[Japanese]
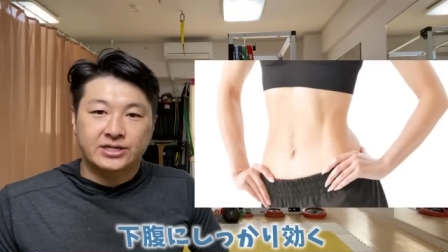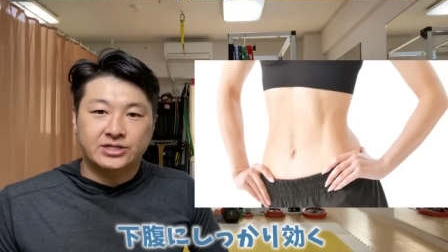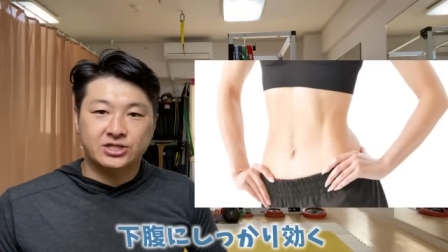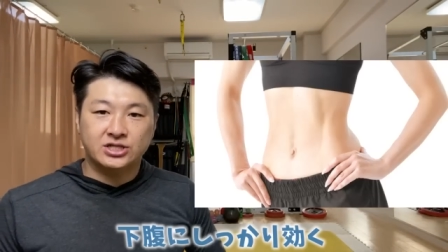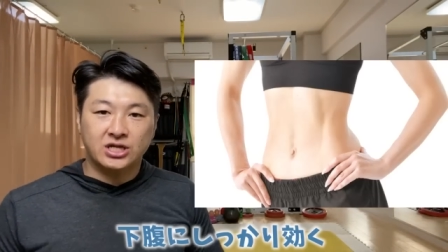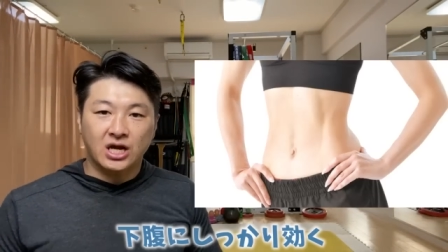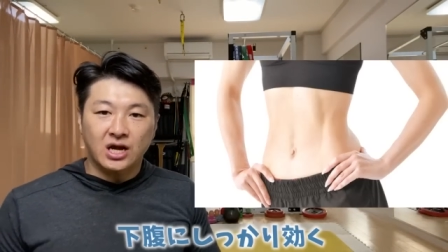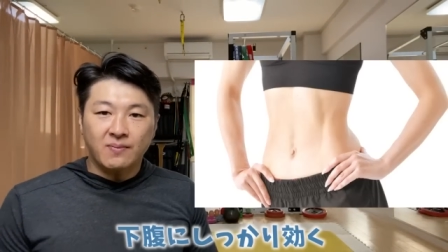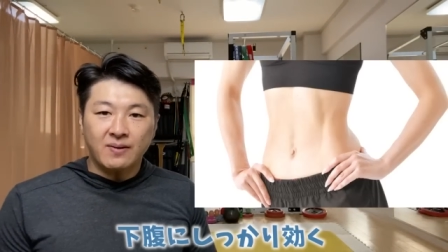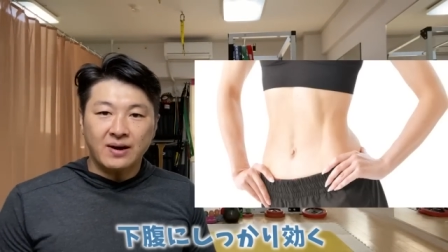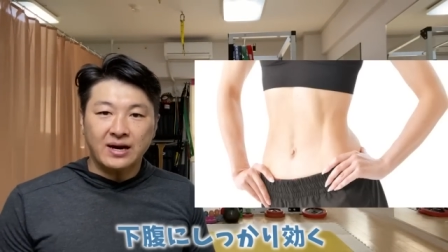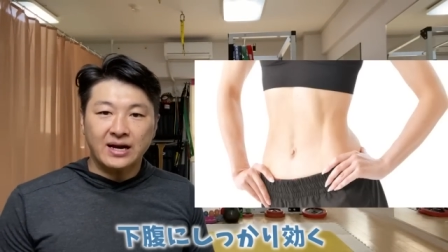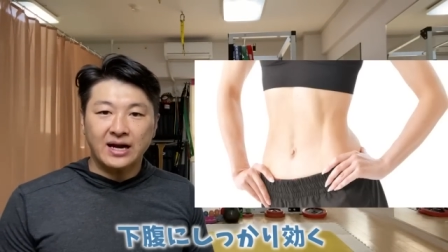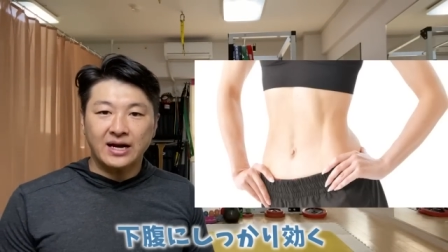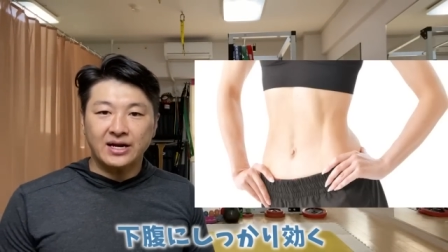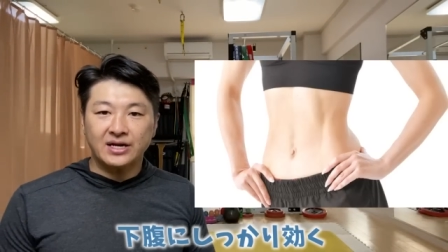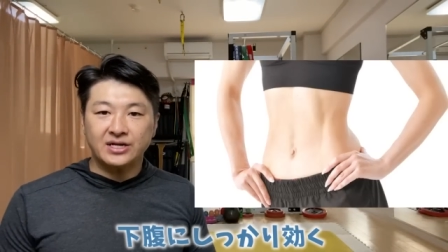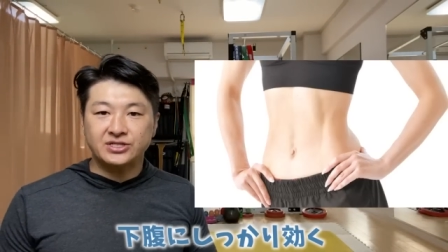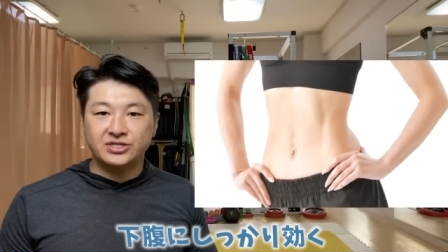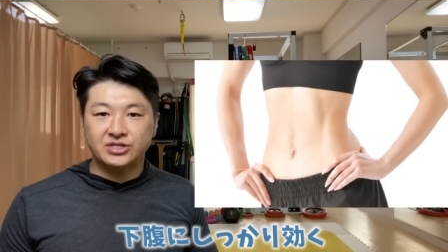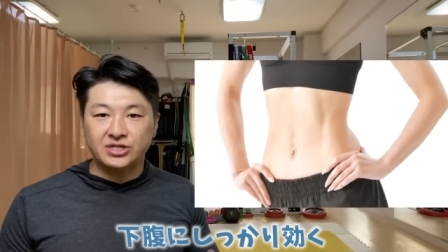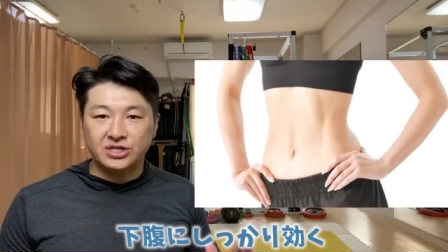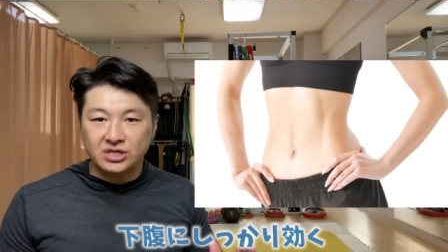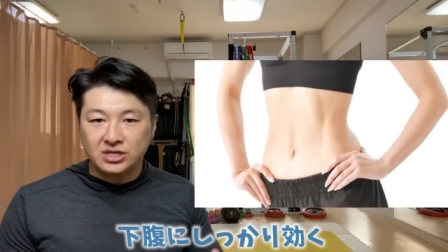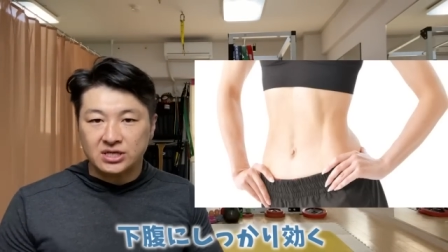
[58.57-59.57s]
下腹
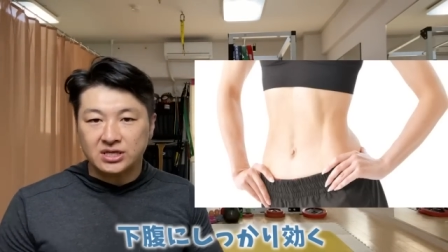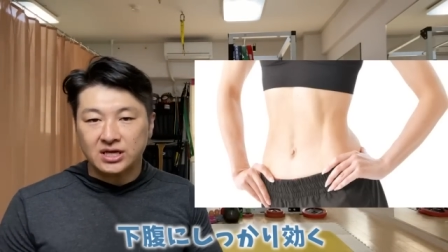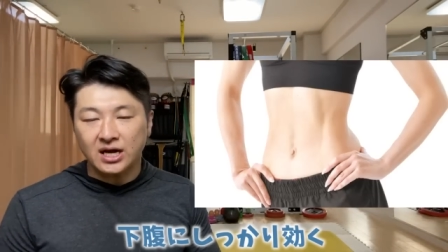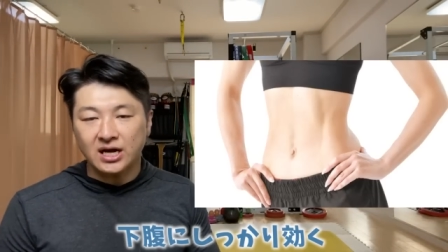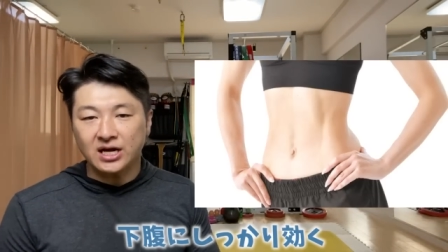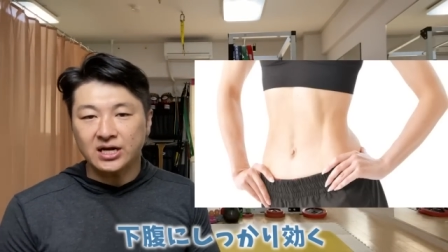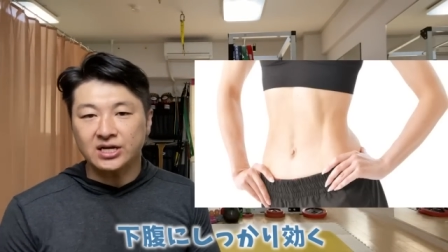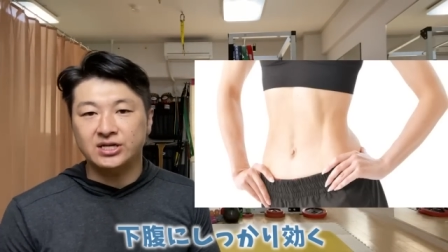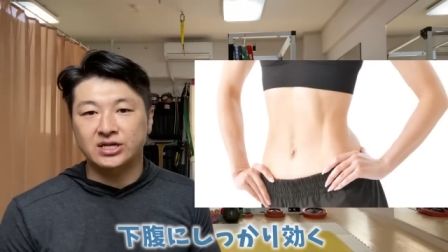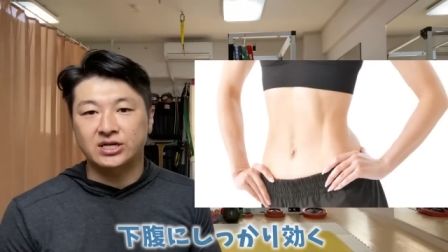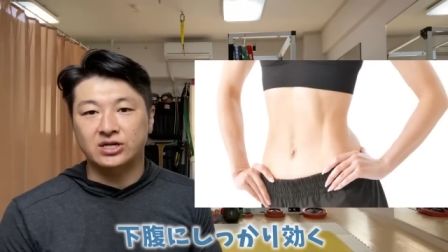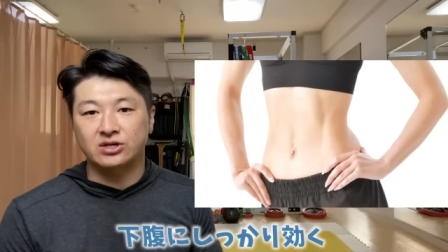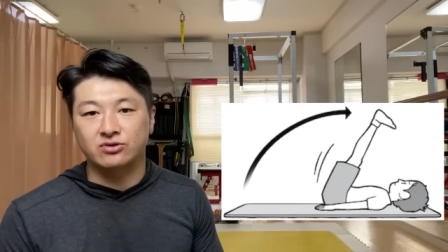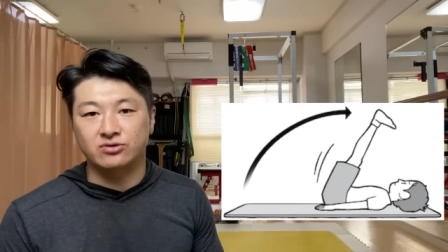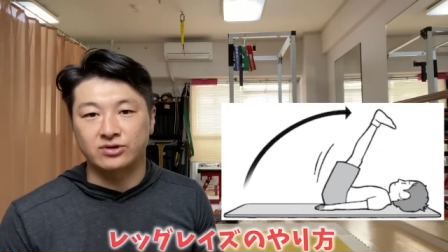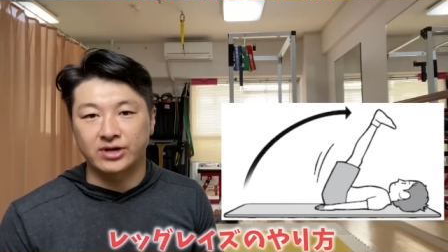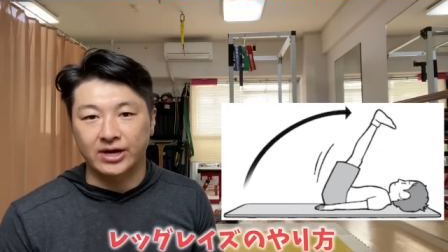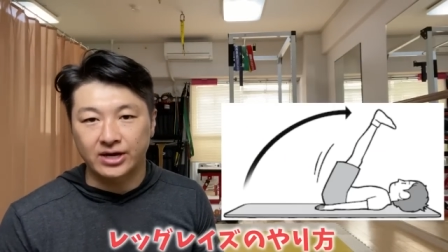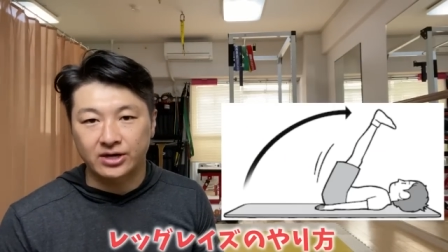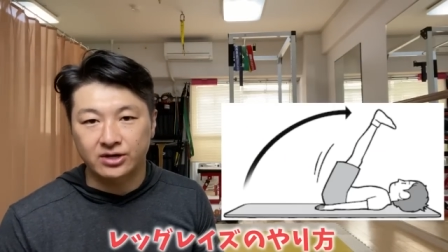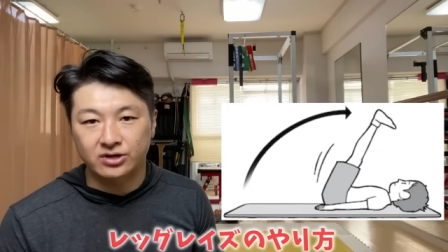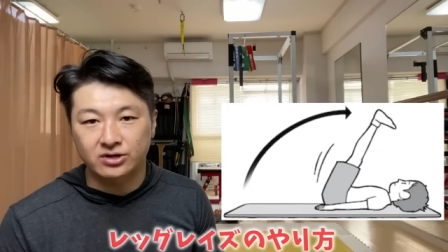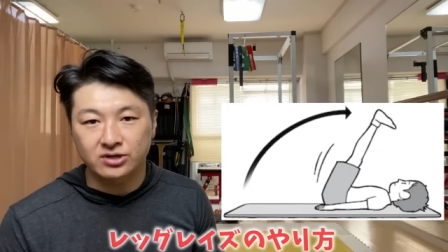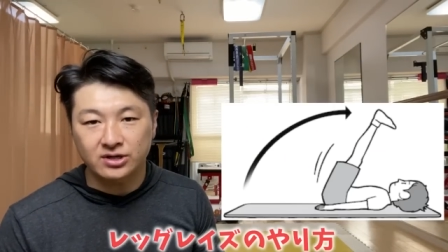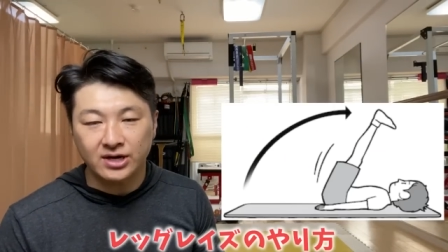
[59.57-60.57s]
にしっかり効く
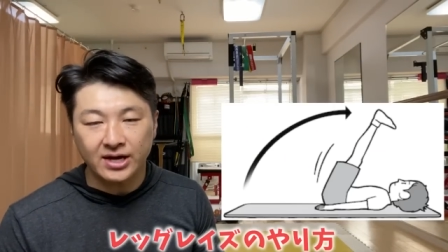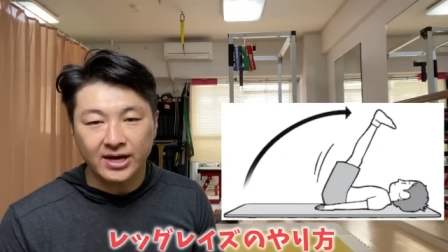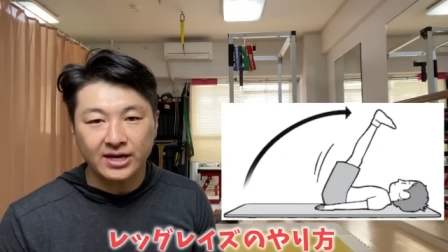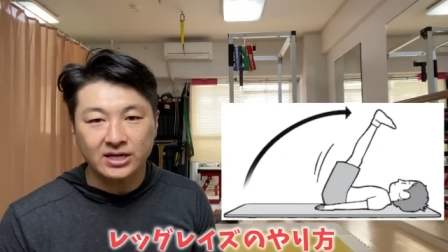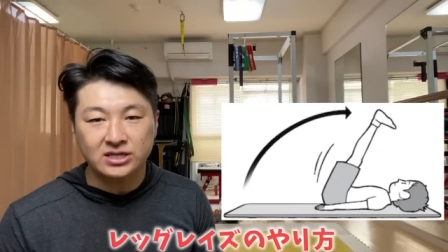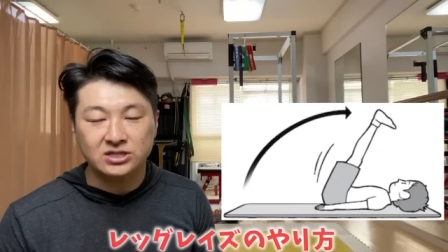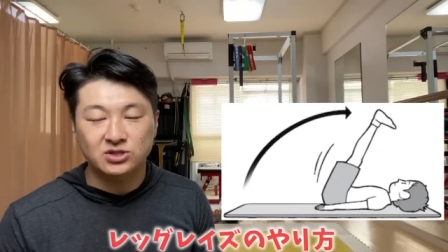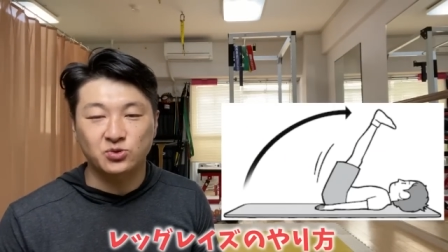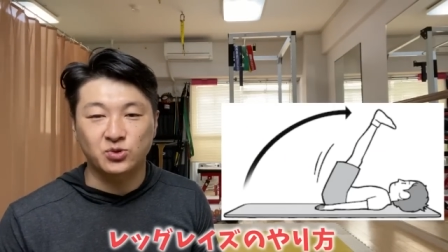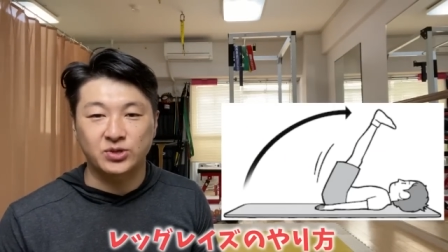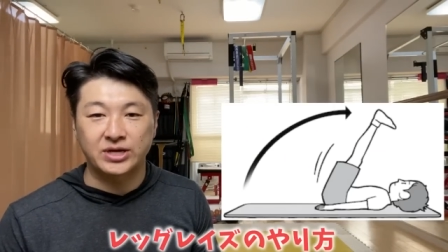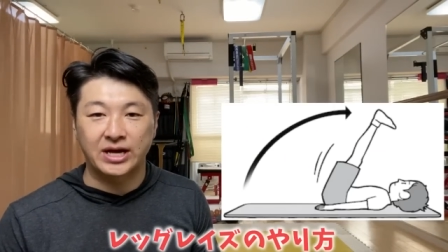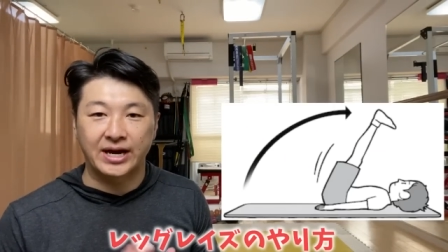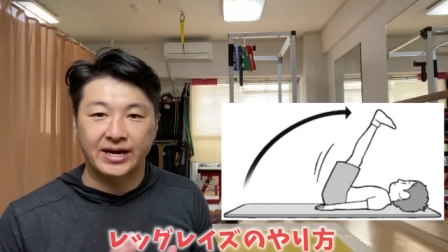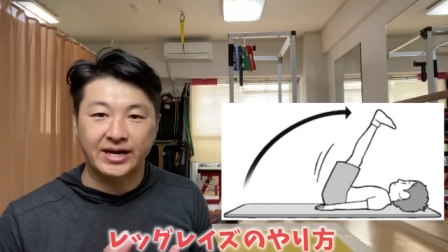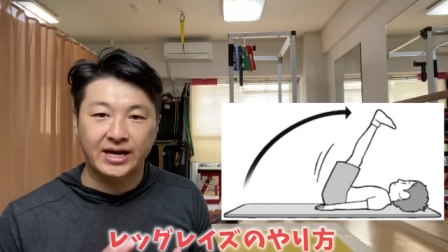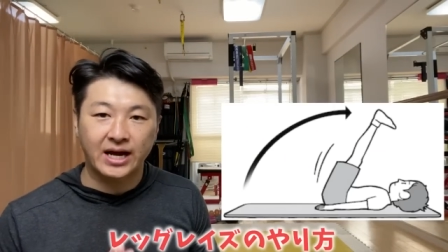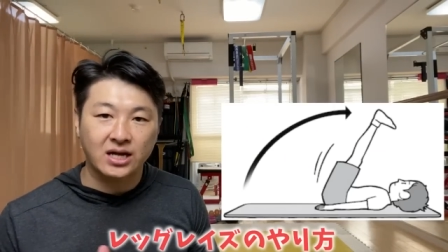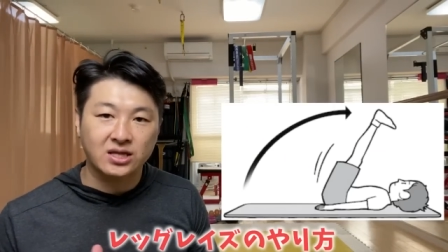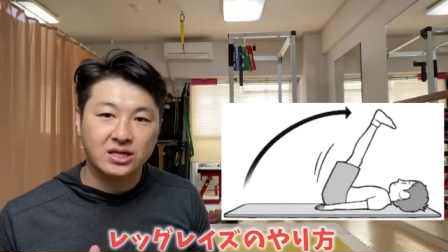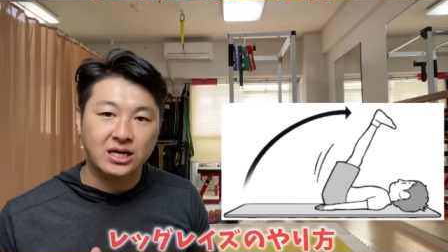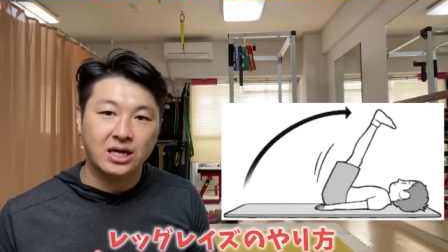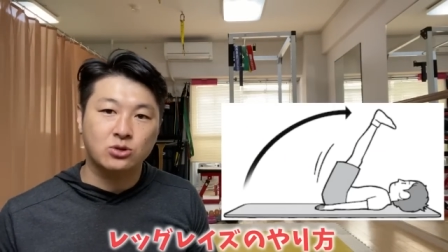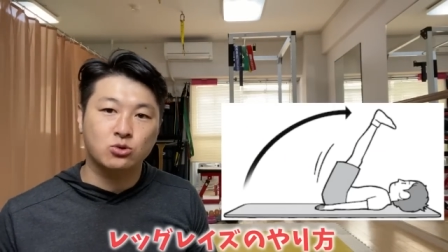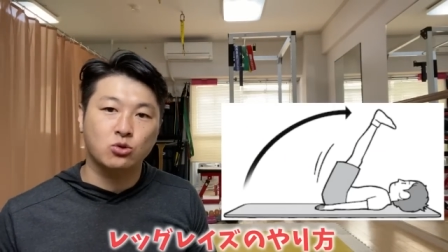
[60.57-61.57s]
レッグレイズのやり
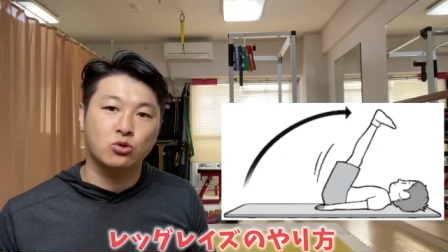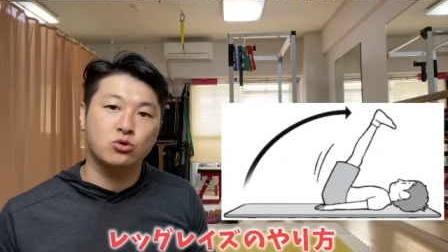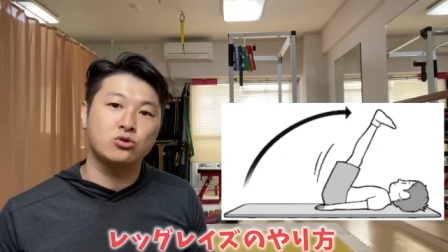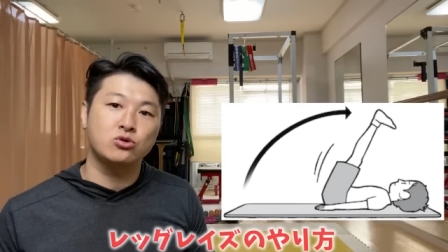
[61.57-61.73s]
方と